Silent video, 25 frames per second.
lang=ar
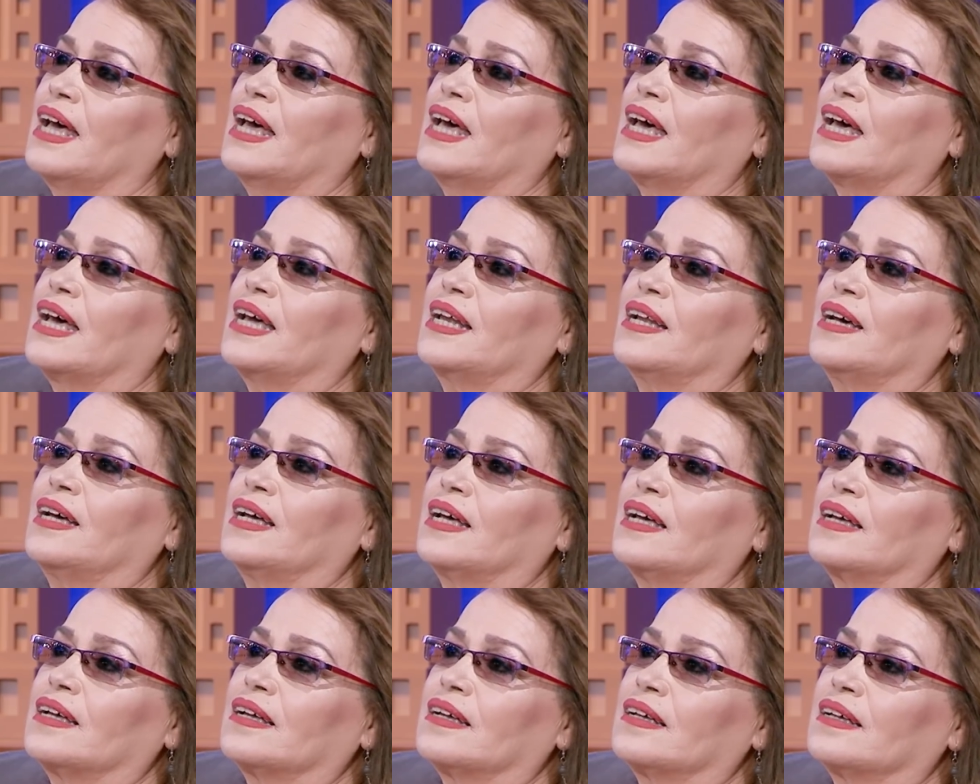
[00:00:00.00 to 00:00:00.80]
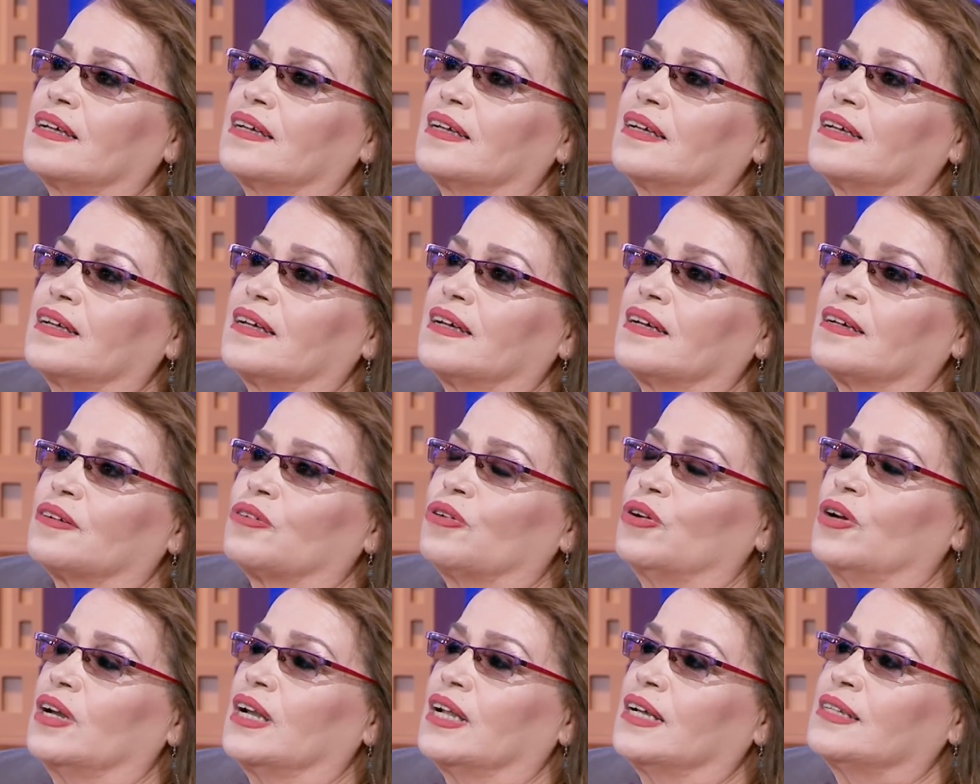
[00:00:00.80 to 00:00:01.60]
انا
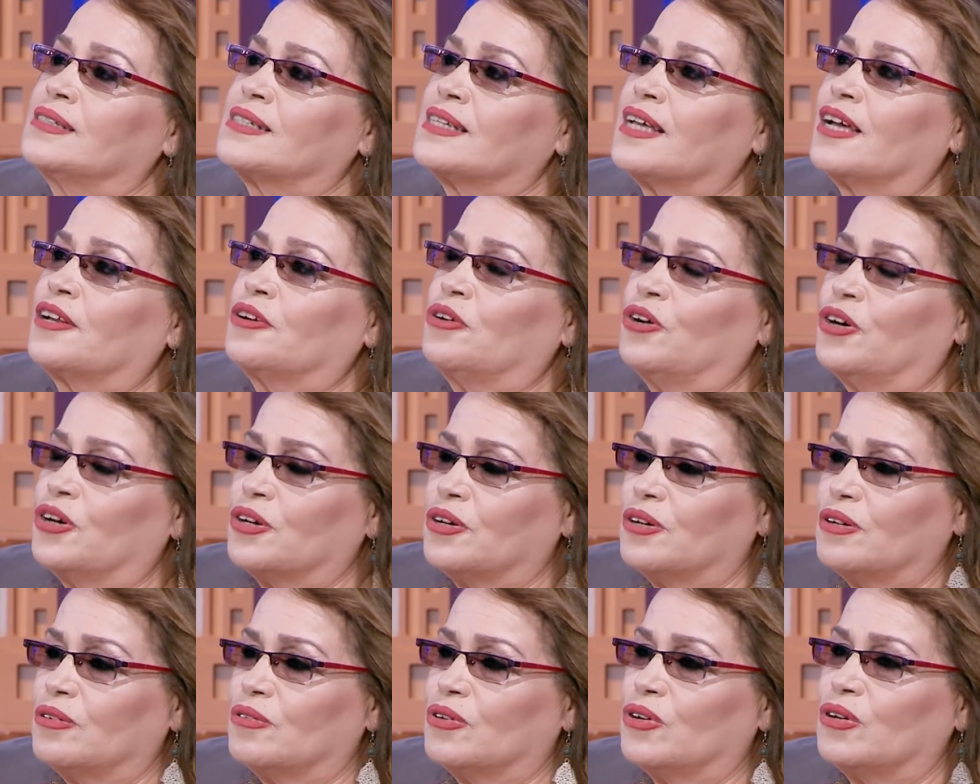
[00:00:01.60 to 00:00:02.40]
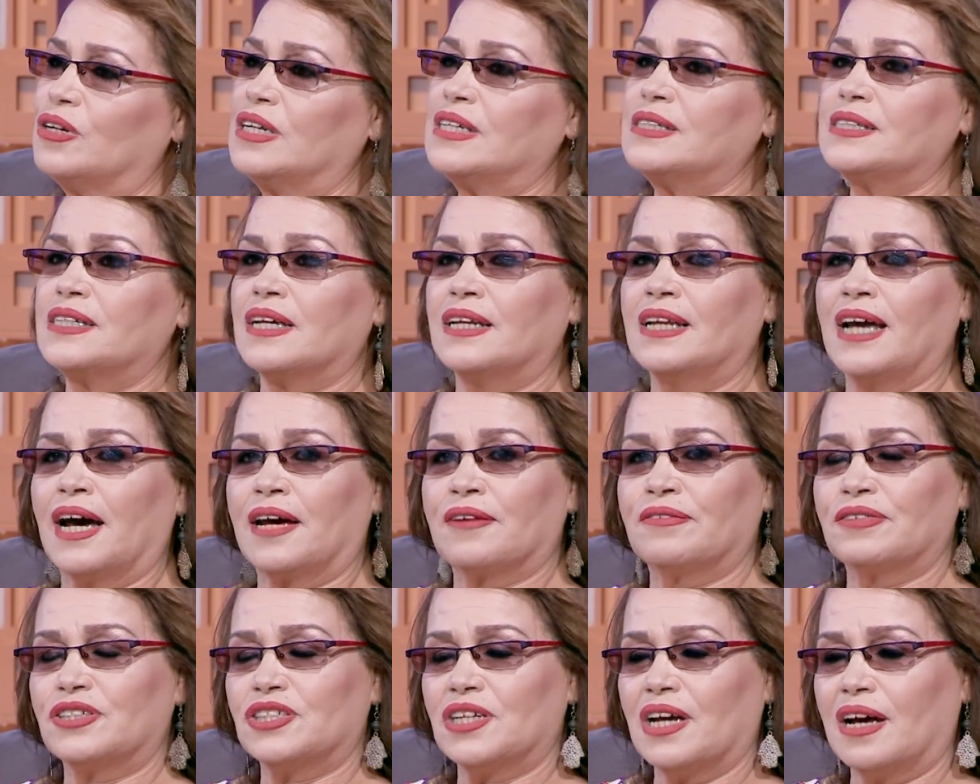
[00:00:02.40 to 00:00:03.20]
كل انسان حر كل انسان
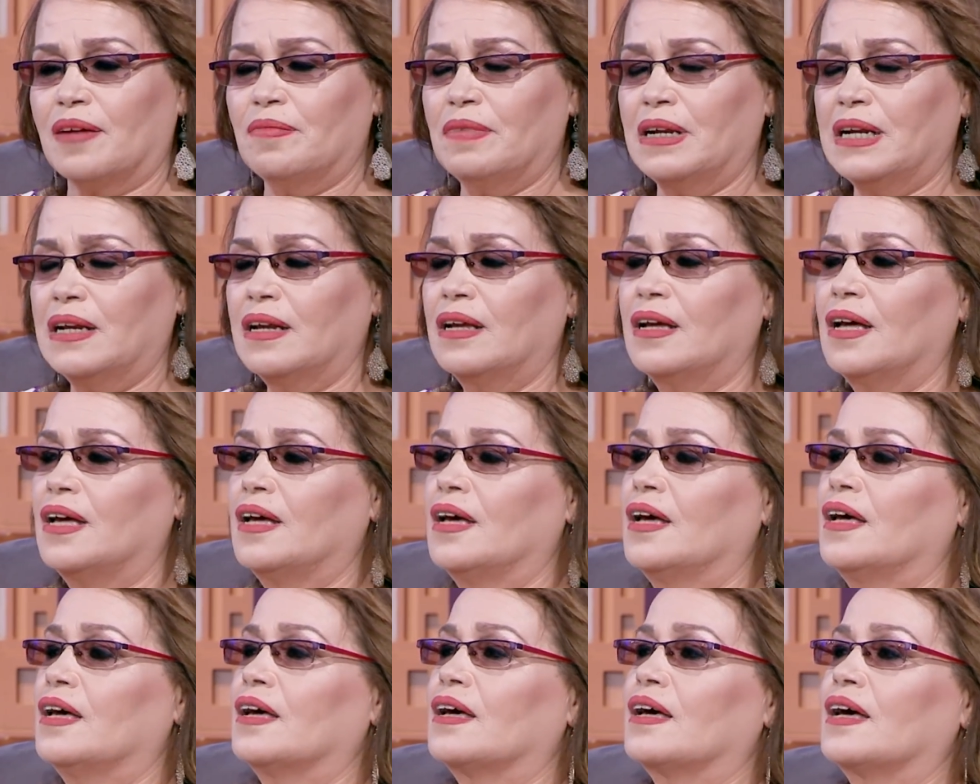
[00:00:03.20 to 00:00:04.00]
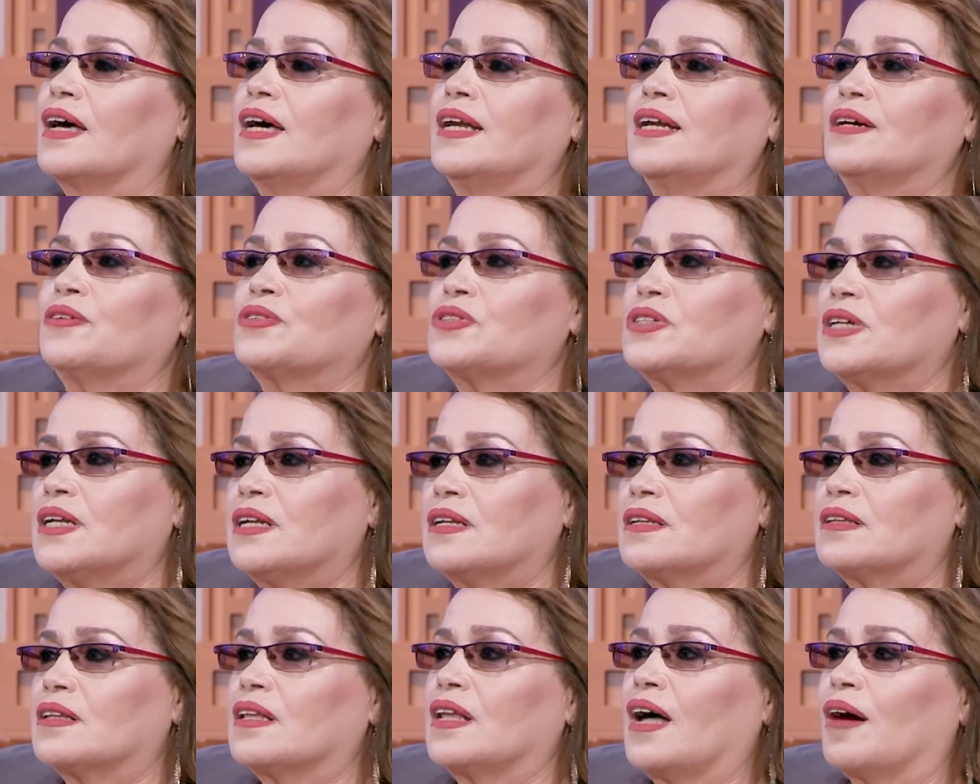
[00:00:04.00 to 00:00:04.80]
يعرف شو يعمل انا
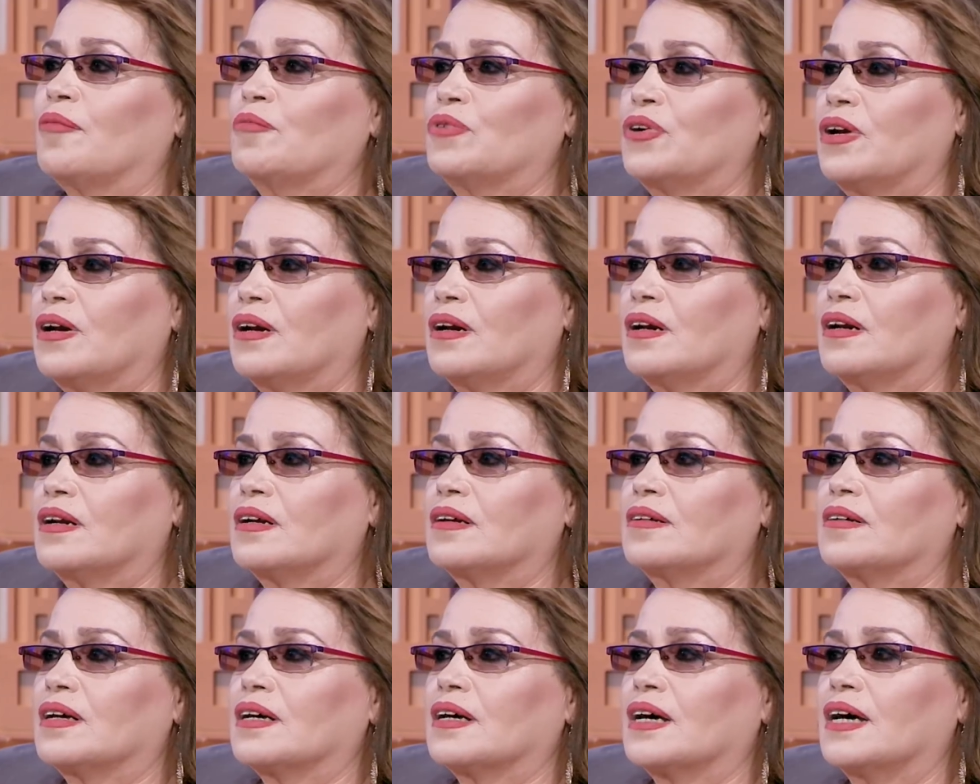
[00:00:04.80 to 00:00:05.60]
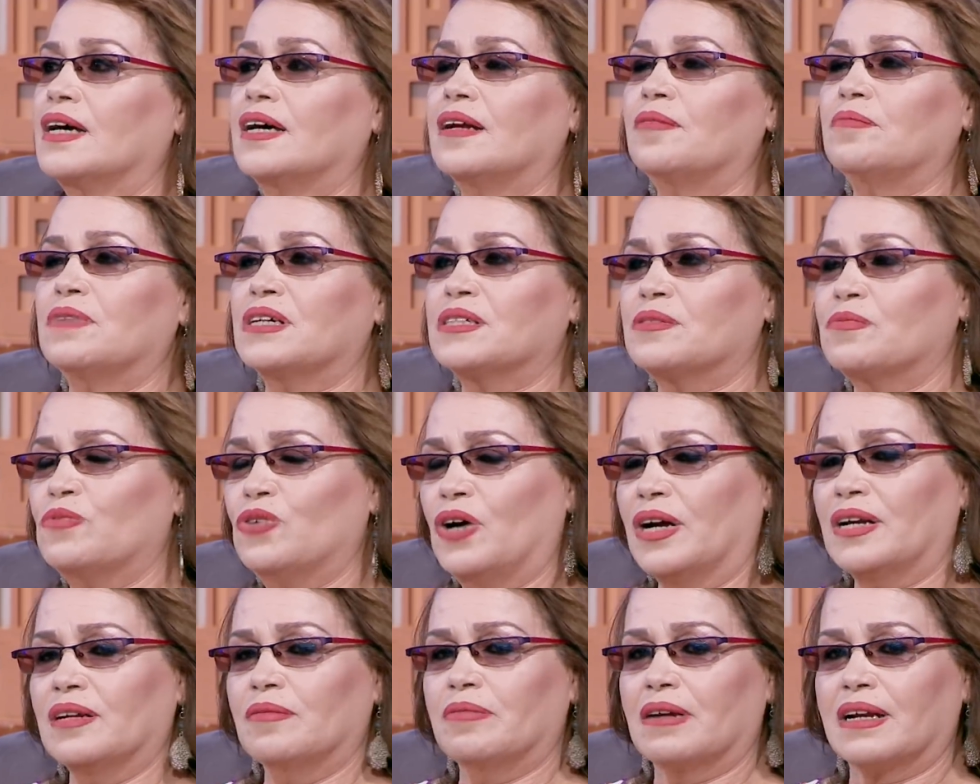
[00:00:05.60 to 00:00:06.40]
وصلت لعمر غير
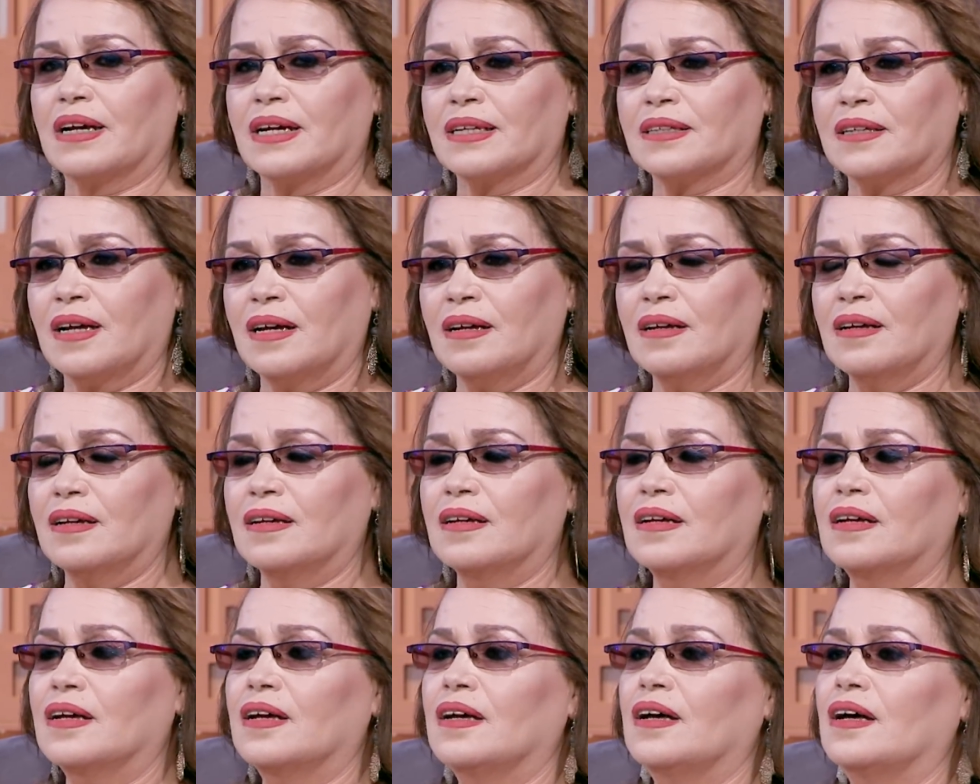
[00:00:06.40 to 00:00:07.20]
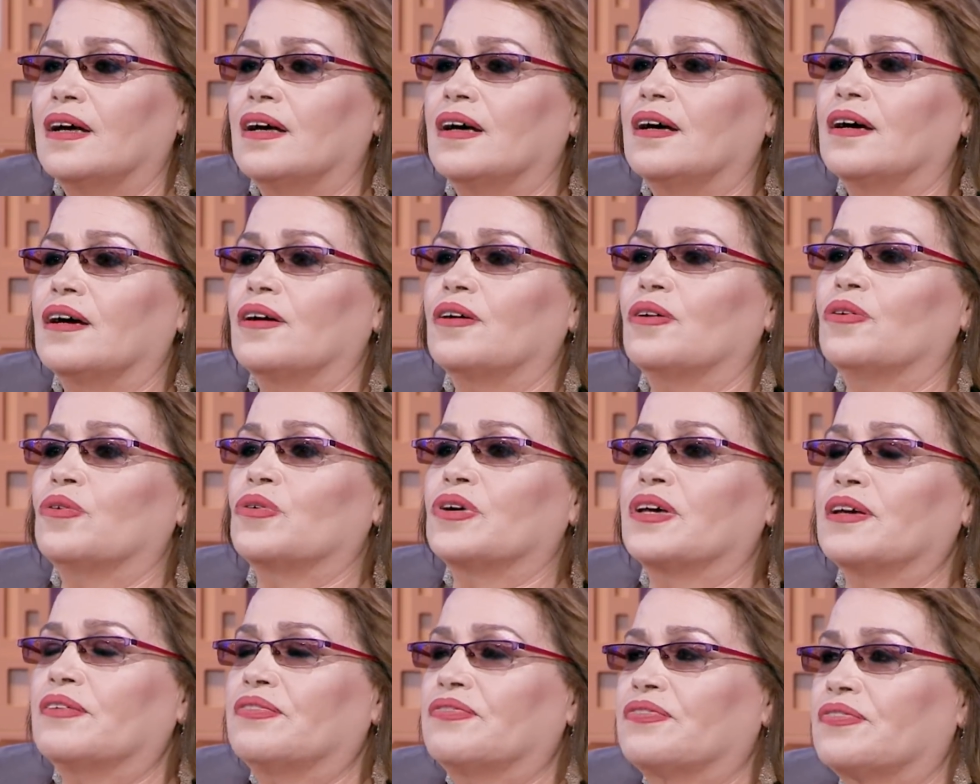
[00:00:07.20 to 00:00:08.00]
مسموح لي بالخطا
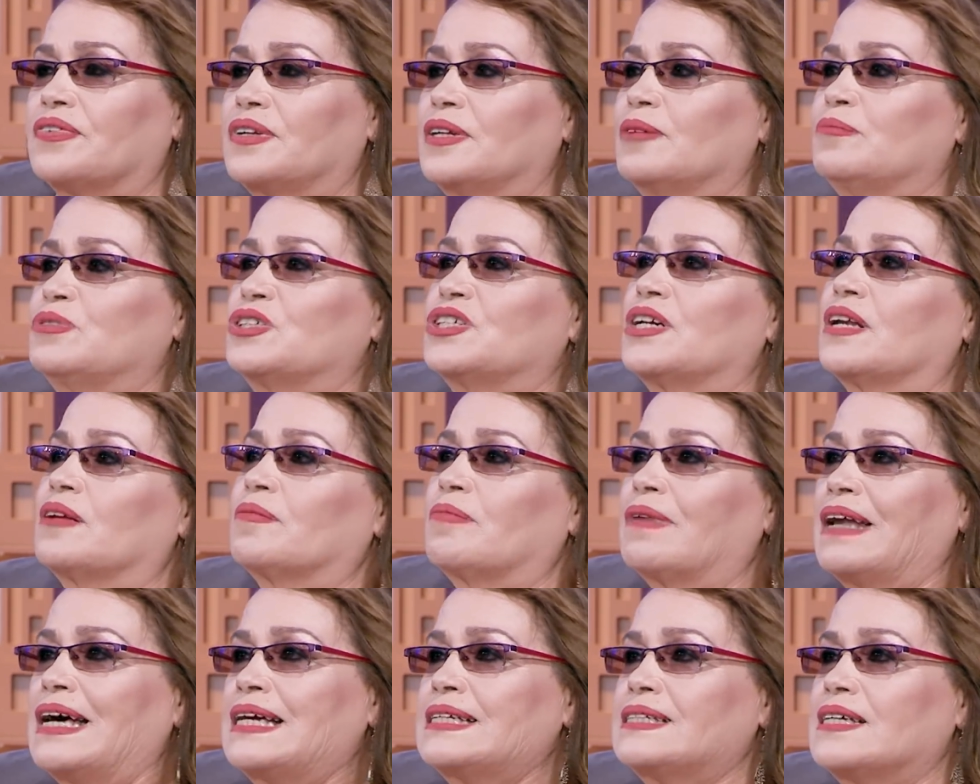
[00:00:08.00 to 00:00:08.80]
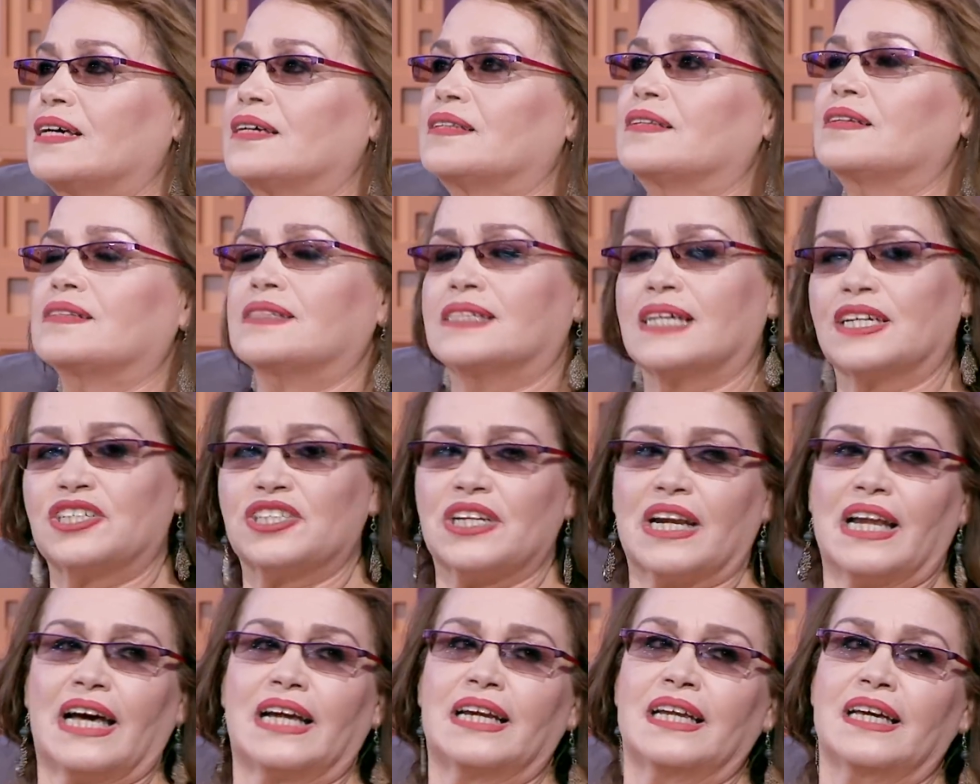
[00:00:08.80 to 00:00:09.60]
وكيف نمشي لبلاصه
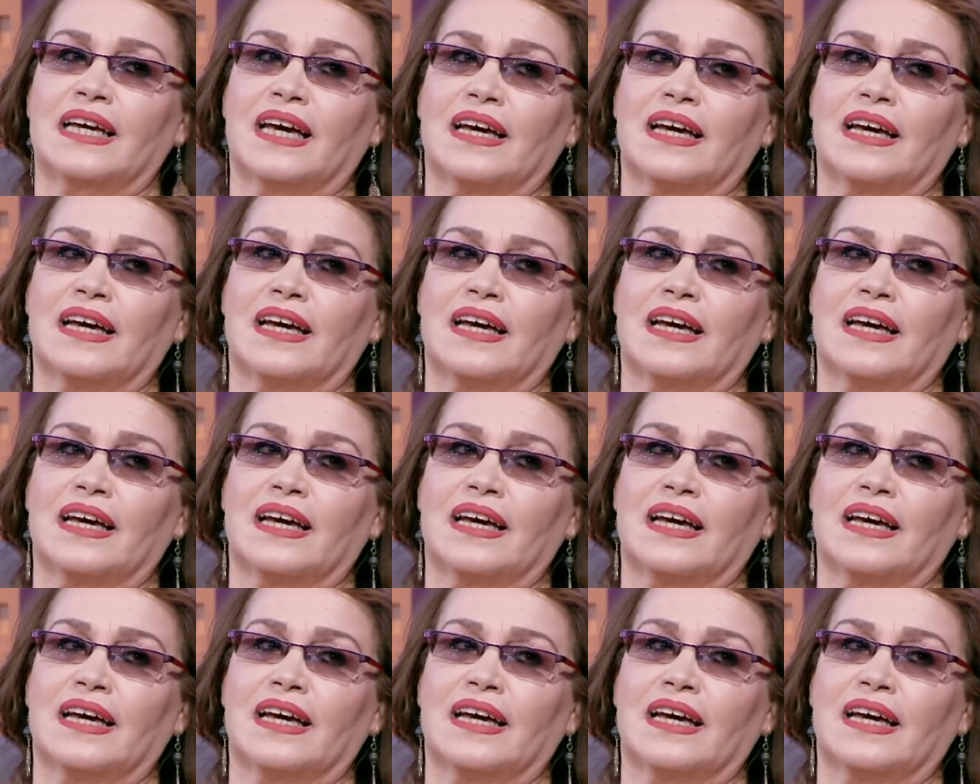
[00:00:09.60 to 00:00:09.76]
تتسجل علي